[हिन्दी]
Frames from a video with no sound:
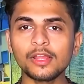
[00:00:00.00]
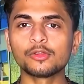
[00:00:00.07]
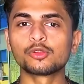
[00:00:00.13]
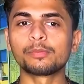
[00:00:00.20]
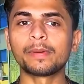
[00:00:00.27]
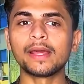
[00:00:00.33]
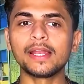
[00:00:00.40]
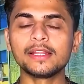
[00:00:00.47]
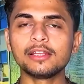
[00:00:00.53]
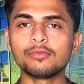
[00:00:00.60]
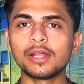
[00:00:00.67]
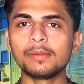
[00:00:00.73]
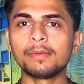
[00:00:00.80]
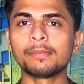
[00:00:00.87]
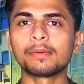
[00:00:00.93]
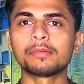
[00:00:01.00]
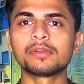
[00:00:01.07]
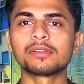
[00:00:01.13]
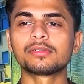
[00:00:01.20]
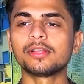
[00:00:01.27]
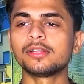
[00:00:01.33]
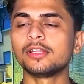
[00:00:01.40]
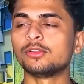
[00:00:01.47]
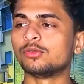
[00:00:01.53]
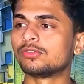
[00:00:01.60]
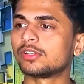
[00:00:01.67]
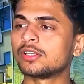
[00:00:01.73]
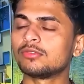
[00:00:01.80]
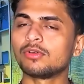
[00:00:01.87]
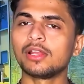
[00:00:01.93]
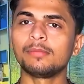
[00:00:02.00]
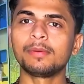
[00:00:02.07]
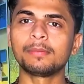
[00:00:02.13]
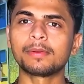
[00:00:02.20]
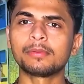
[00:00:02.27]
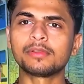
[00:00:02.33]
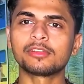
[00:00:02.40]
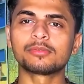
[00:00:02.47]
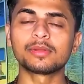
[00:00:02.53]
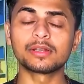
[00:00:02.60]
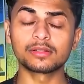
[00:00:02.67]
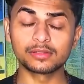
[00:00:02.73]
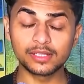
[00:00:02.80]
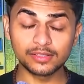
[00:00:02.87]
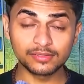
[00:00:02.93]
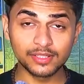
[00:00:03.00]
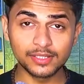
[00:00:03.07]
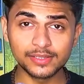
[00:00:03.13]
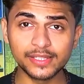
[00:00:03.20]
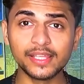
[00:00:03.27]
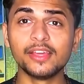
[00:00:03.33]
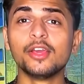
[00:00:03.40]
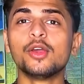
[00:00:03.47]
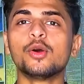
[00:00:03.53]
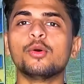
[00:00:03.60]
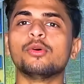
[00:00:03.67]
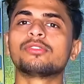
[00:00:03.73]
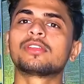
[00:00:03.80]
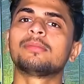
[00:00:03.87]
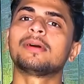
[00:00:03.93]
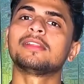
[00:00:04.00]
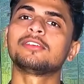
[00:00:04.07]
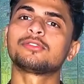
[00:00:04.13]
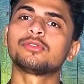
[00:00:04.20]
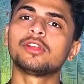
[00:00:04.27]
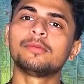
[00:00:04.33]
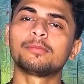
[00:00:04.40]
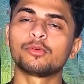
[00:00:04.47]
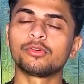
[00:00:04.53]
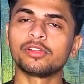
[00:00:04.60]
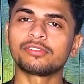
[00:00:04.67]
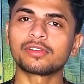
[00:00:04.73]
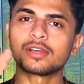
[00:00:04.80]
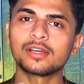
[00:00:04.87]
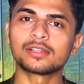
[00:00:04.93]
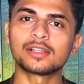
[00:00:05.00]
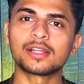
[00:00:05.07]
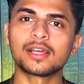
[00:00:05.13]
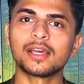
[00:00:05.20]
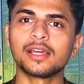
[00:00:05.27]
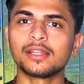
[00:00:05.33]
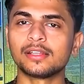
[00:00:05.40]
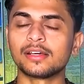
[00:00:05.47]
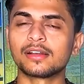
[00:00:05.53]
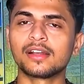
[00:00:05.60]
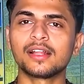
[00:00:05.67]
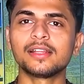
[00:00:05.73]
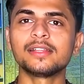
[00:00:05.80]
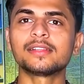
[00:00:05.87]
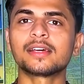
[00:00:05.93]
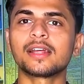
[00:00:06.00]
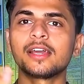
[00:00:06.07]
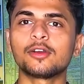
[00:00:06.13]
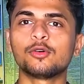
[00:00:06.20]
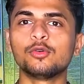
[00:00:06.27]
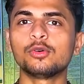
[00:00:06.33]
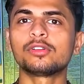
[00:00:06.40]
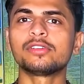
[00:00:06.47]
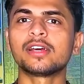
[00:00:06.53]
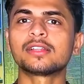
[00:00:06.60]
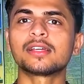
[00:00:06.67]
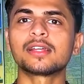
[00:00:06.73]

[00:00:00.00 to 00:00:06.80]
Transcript: तो पहले दिन वाले पेपर में दस गलती दूसरे दिन वाले पेपर में दस दस गलती उसके बाद स्टूडेंट प्रोटेस्ट करता रहा है धरना देता रहा है कोर्ट जाता